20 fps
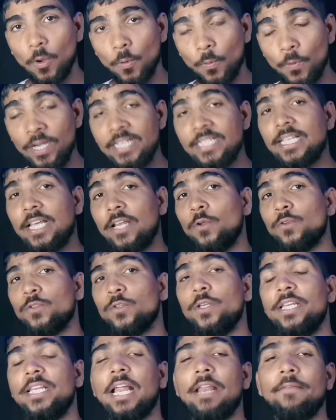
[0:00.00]
उन्नीस हज़ार नौ
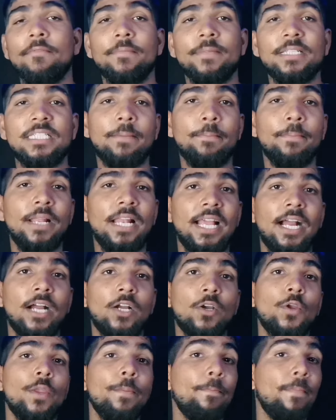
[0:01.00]
सौ निन्यानवे में जब मिलेगा
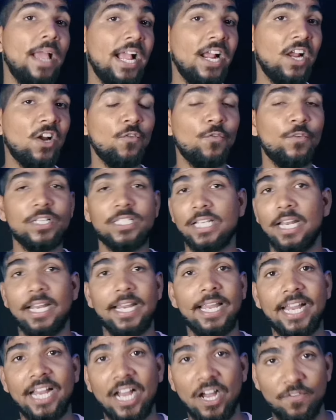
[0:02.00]
क्योंकि बैंक ऑफर चल
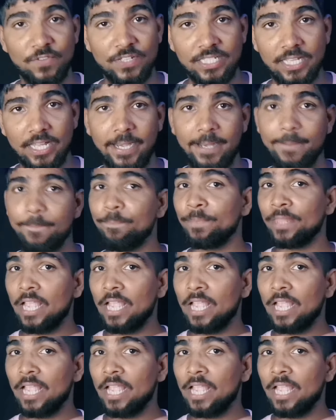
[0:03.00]
रहे हैं काफ़ी सारे